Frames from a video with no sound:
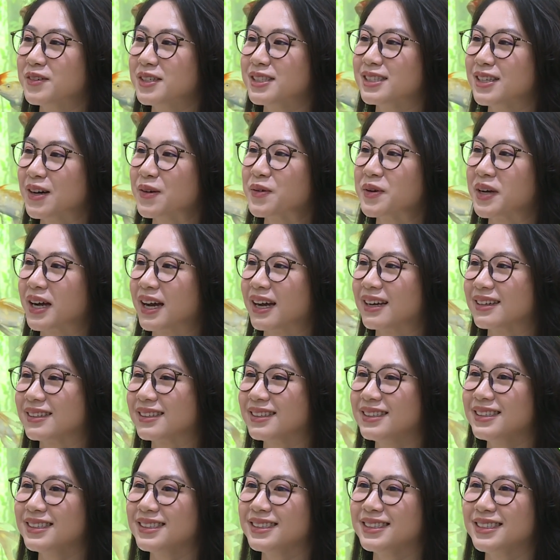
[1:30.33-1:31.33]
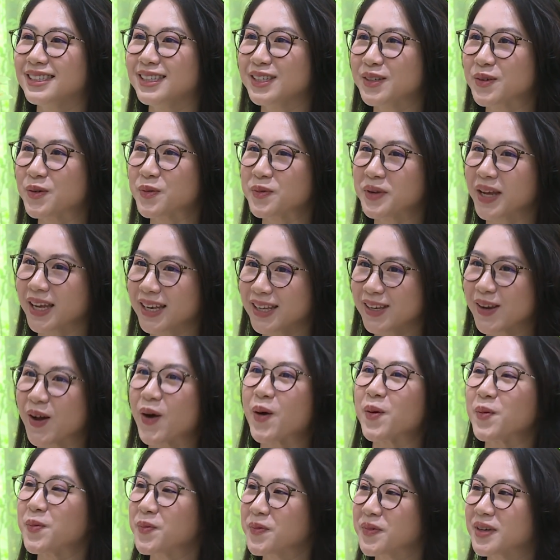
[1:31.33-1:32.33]
vườn rau nhà Khánh thì chị cũng nhen
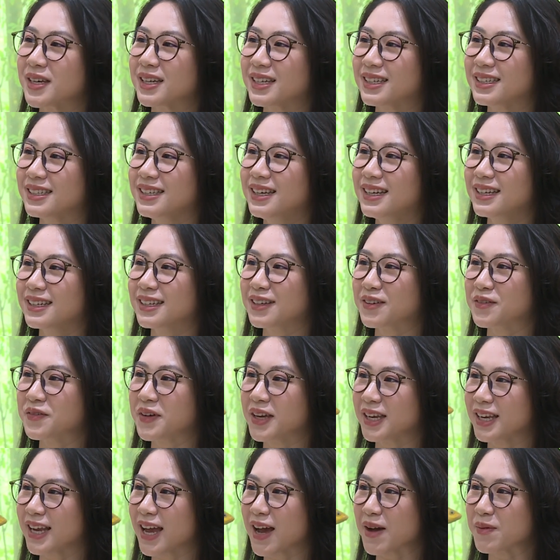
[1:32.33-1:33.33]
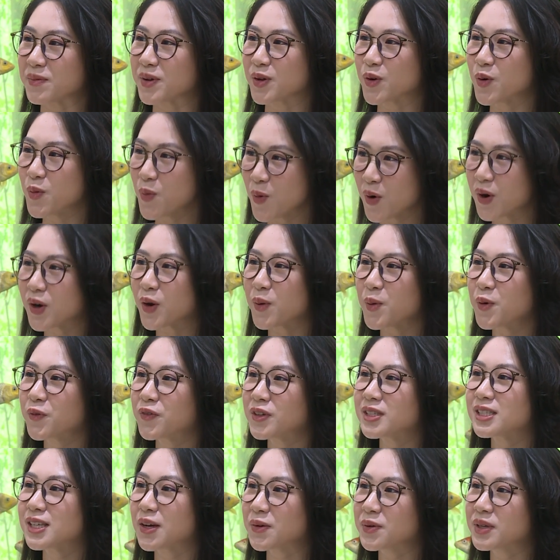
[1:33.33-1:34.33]
nhóm cái ý định là về nhà mình cũng muốn có một
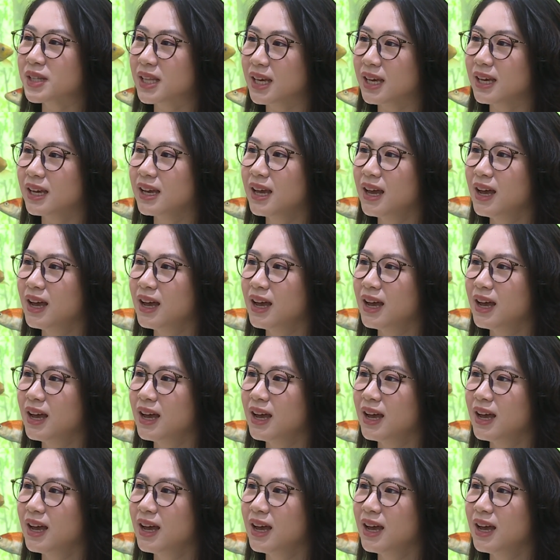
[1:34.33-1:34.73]
vườn rau như thế.